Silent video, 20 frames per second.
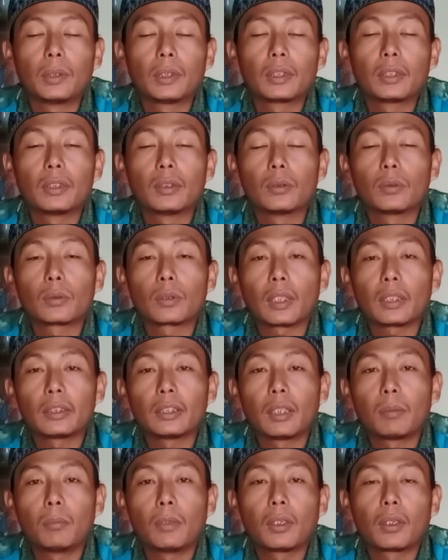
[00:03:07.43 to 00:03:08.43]
Bagi
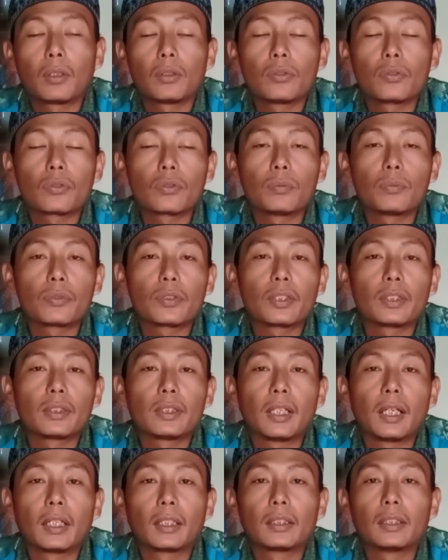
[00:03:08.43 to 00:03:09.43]
orang yang
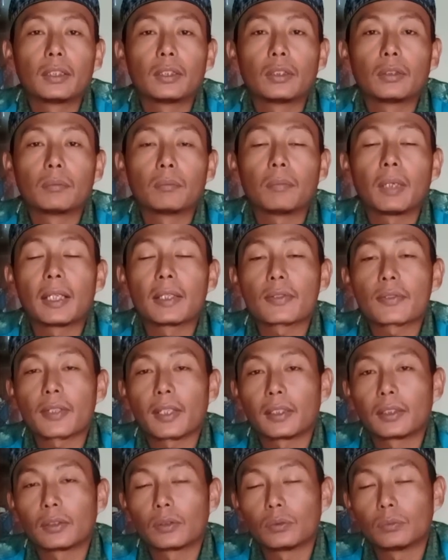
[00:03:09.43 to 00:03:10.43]
mengkonsumsi daging
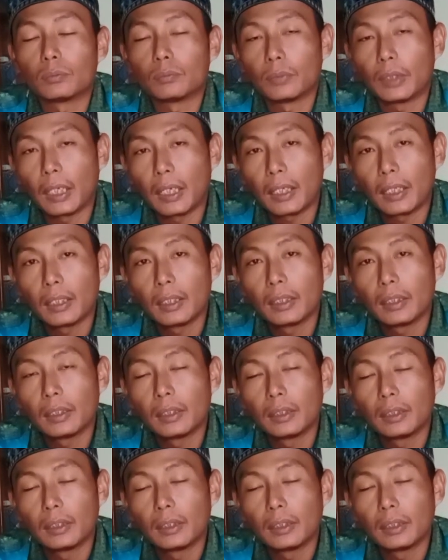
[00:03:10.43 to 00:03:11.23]
macan kumbang,